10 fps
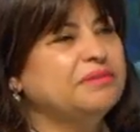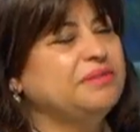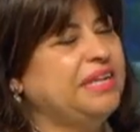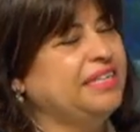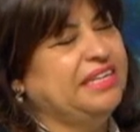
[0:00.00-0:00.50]

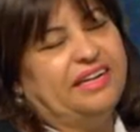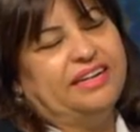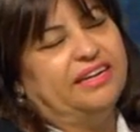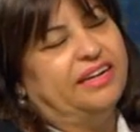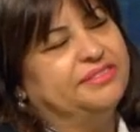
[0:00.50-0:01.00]

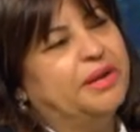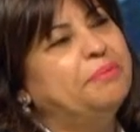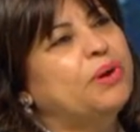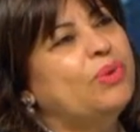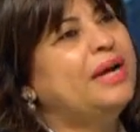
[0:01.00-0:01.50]
يعني
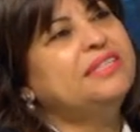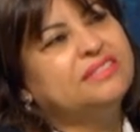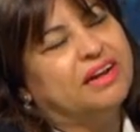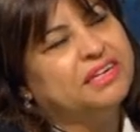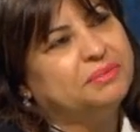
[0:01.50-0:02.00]
نمبر 1
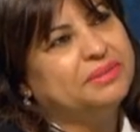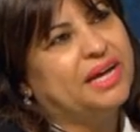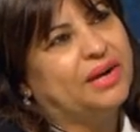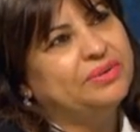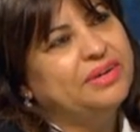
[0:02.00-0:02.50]
التارجت
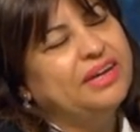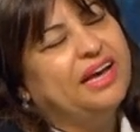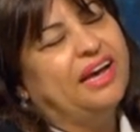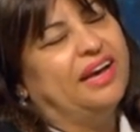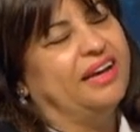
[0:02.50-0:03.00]
بتاعه
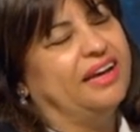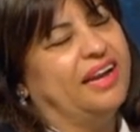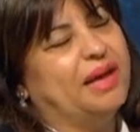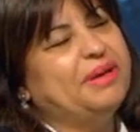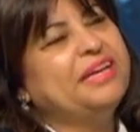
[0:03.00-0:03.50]
آه
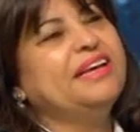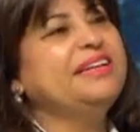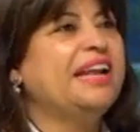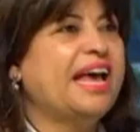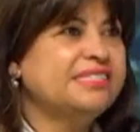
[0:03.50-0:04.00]

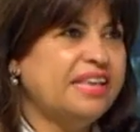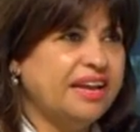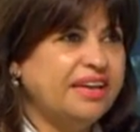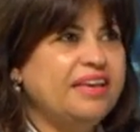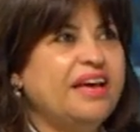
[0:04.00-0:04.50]
الاماكن
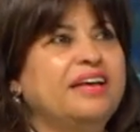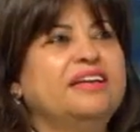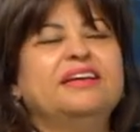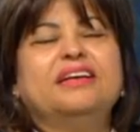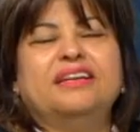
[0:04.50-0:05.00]

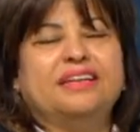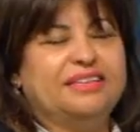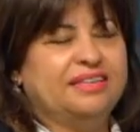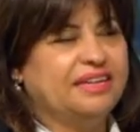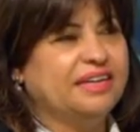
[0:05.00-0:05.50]
الاثريه
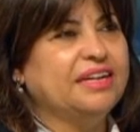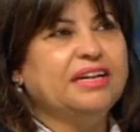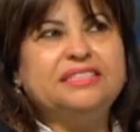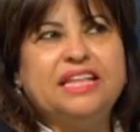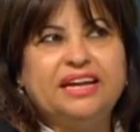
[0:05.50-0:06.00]
آه،
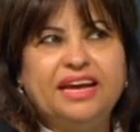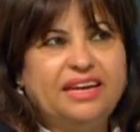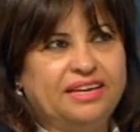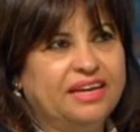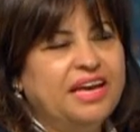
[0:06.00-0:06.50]

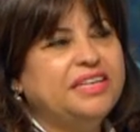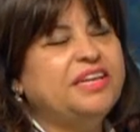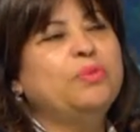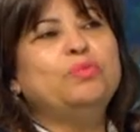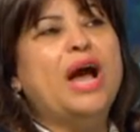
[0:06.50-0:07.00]
التاريخيه
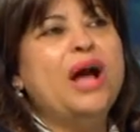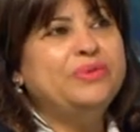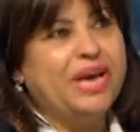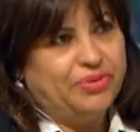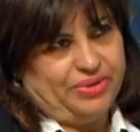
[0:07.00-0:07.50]
آه. يهمه
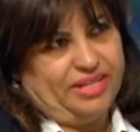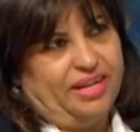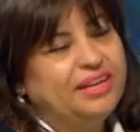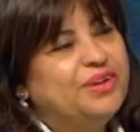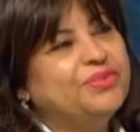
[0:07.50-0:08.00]
قوي قوي
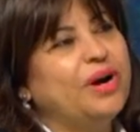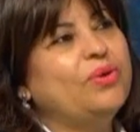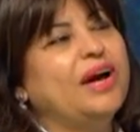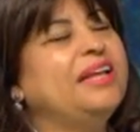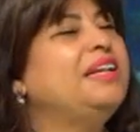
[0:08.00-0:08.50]
ده
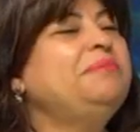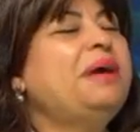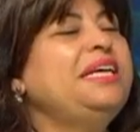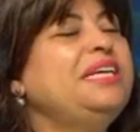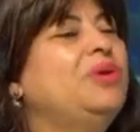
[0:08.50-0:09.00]
فهو
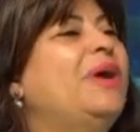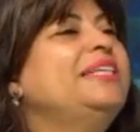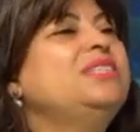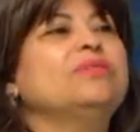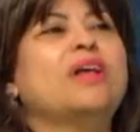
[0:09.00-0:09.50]
لما هيجي هو
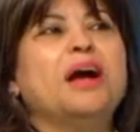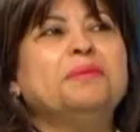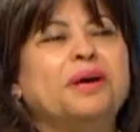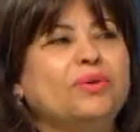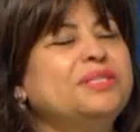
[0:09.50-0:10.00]
عايز يقعد
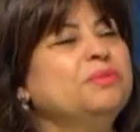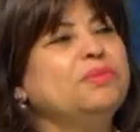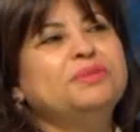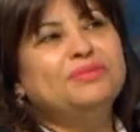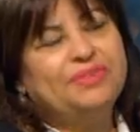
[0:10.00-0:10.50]
اكبر وقت
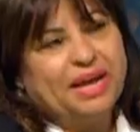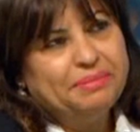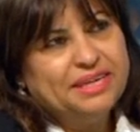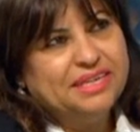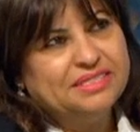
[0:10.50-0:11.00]
ممكن في
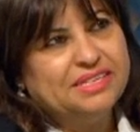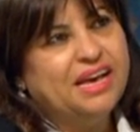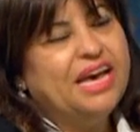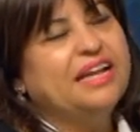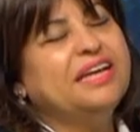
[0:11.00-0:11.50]
الاماكن دي
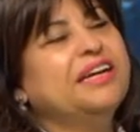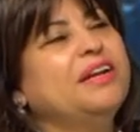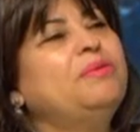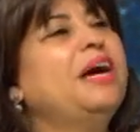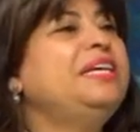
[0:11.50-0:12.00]

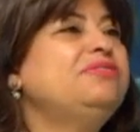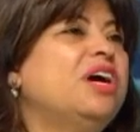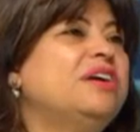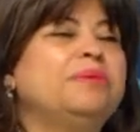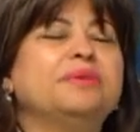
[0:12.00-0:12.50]
لكن هو هيجي في
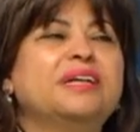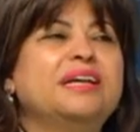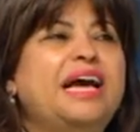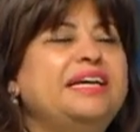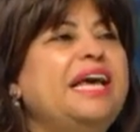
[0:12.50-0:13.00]
شهر
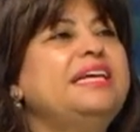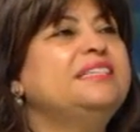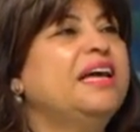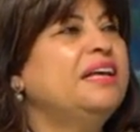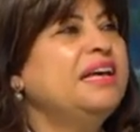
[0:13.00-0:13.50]
رمضان هيلاقي
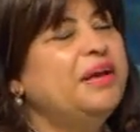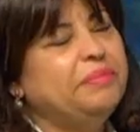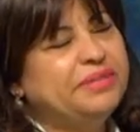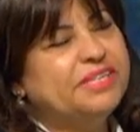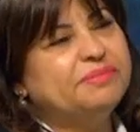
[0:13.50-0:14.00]
ده
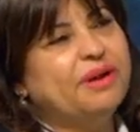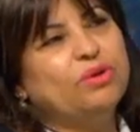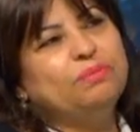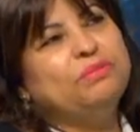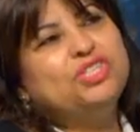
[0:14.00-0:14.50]
بالنسبه
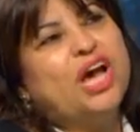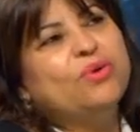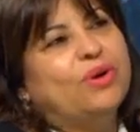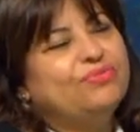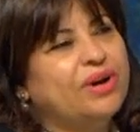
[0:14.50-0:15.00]
له مش
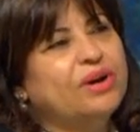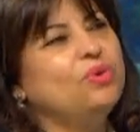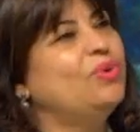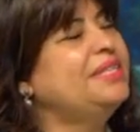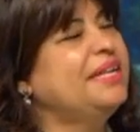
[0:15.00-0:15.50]
هيوفر
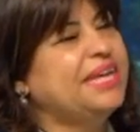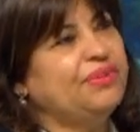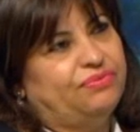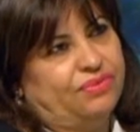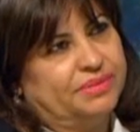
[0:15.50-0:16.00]
له الوقت
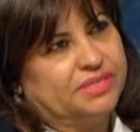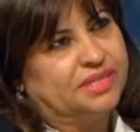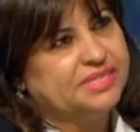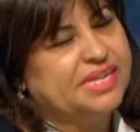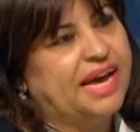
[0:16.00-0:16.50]
الكافي في
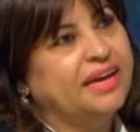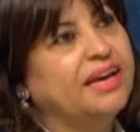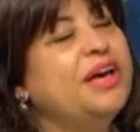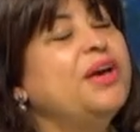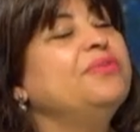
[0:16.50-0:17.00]
المزارات السياحيه
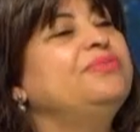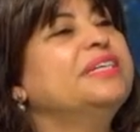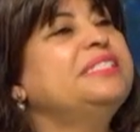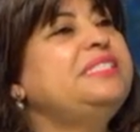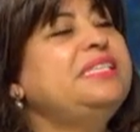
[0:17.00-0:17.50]

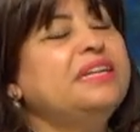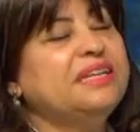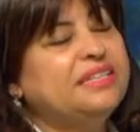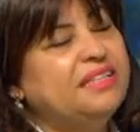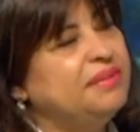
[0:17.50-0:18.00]
فكتير
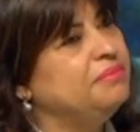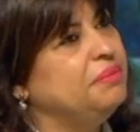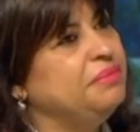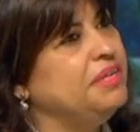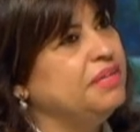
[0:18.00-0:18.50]
جدا
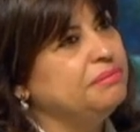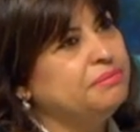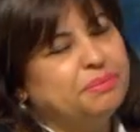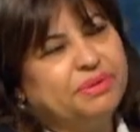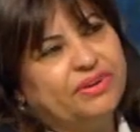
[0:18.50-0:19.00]
ما بي
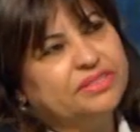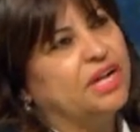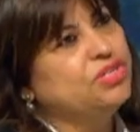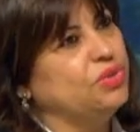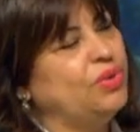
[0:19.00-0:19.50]
ما
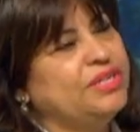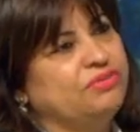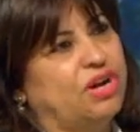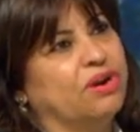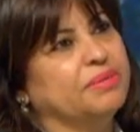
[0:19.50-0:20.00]
بيفضلش ان هو يجي
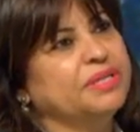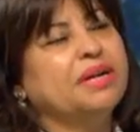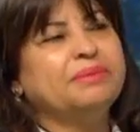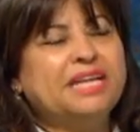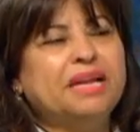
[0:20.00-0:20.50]
في شهر رمضان
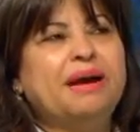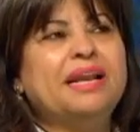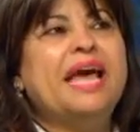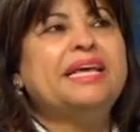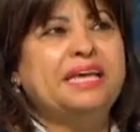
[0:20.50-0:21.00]
انا بتكلم
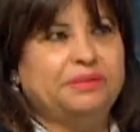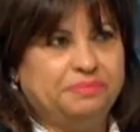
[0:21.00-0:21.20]
على الاجانب